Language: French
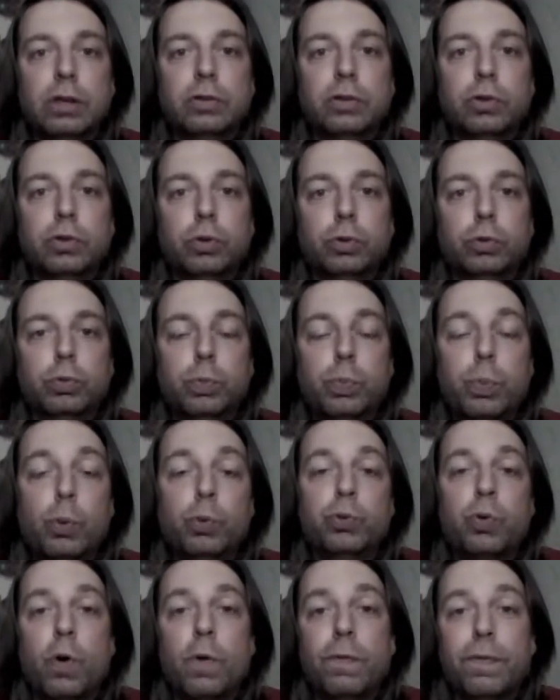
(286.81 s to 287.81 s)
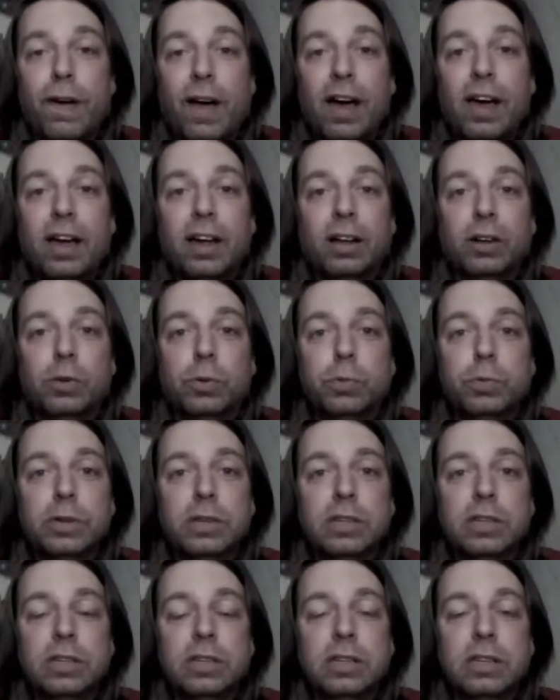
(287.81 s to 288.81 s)
C'est surtout pour son frère,
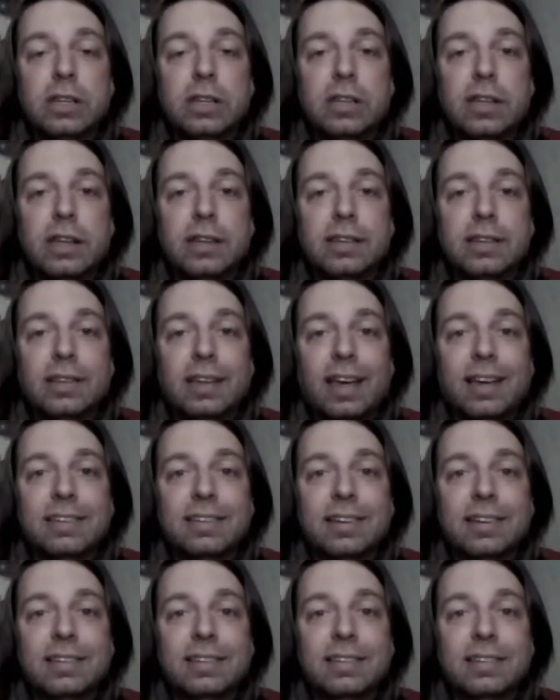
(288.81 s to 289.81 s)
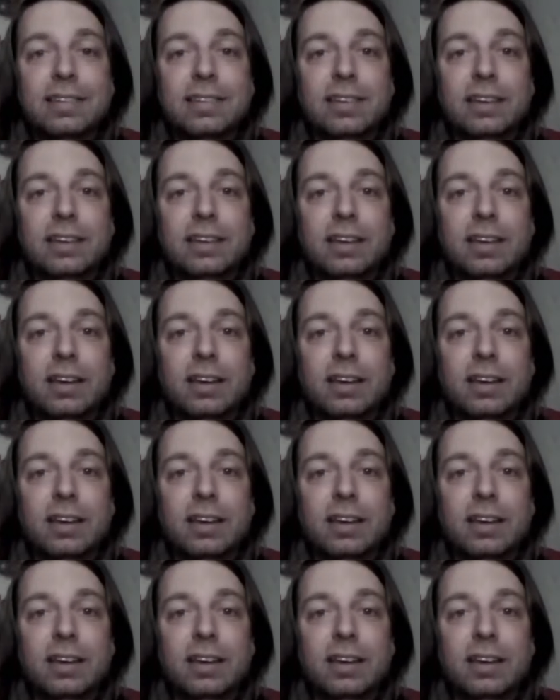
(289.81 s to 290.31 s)
lui, qui était très excité